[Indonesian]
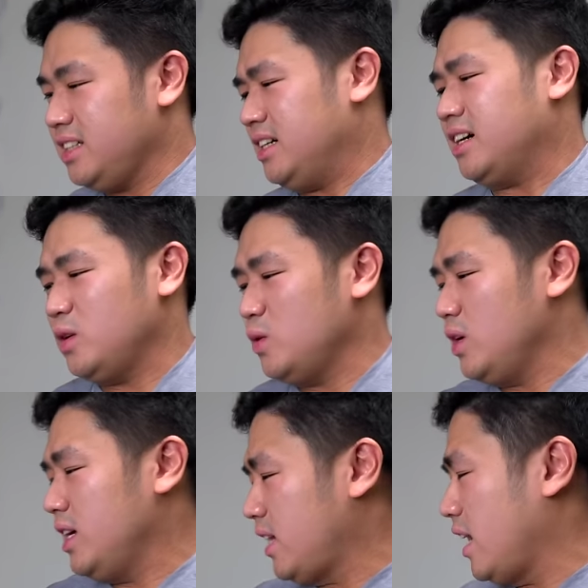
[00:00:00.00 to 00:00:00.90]
ya kalau gue
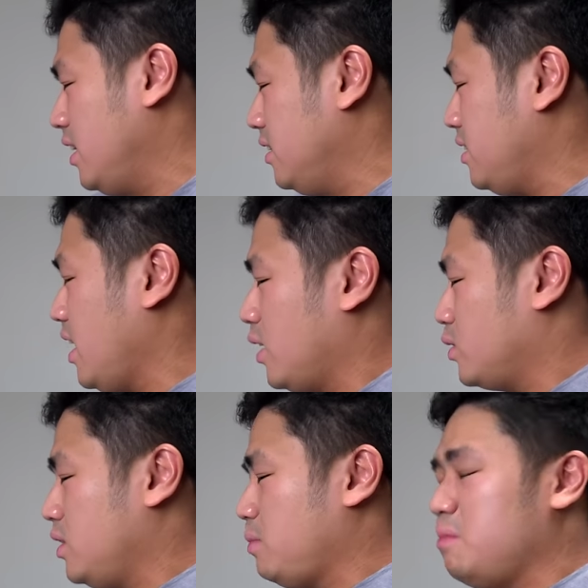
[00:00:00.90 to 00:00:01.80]
lihat kayak gini sih
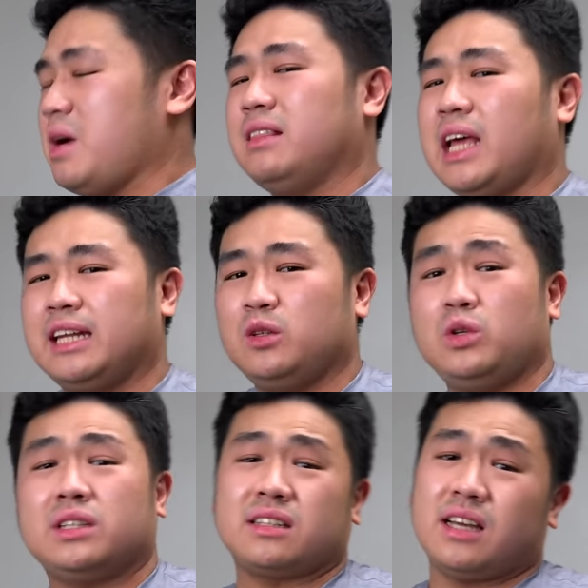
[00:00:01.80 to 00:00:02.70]
harusnya pembantaian itu
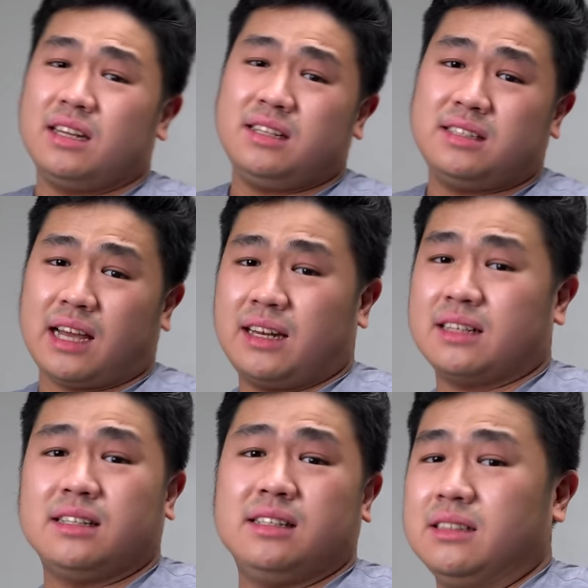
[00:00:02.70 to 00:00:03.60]
udah terjadi di China
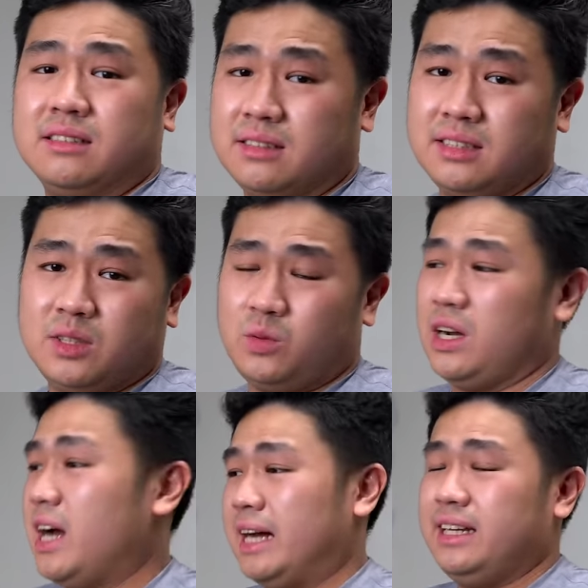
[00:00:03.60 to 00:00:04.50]
sana.
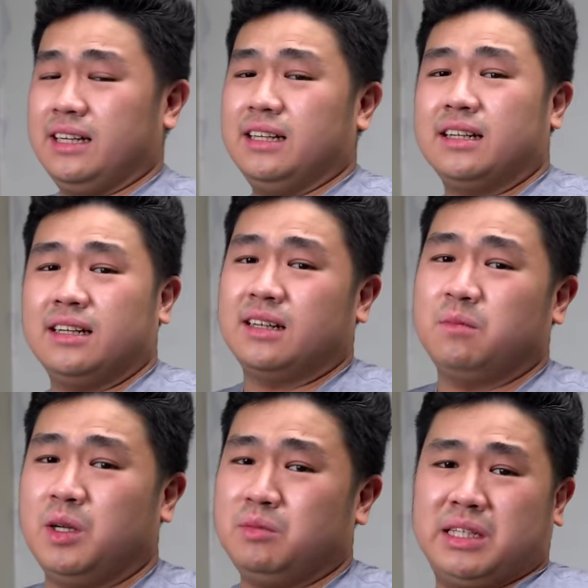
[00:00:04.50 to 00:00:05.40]
Udah nggak ada yang lirik-lirik
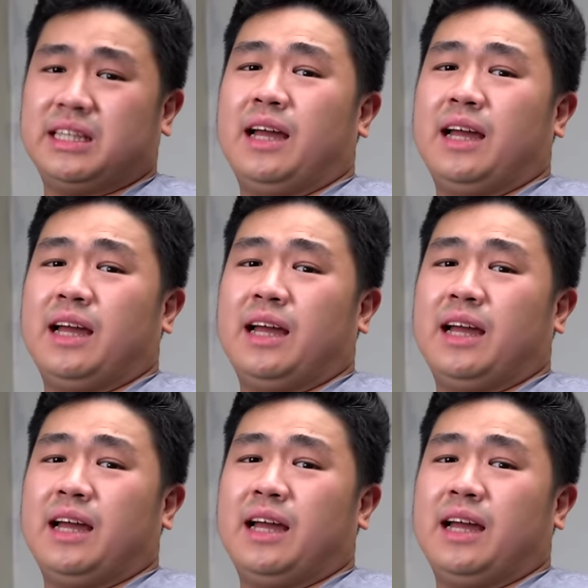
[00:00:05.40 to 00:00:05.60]
brand-brand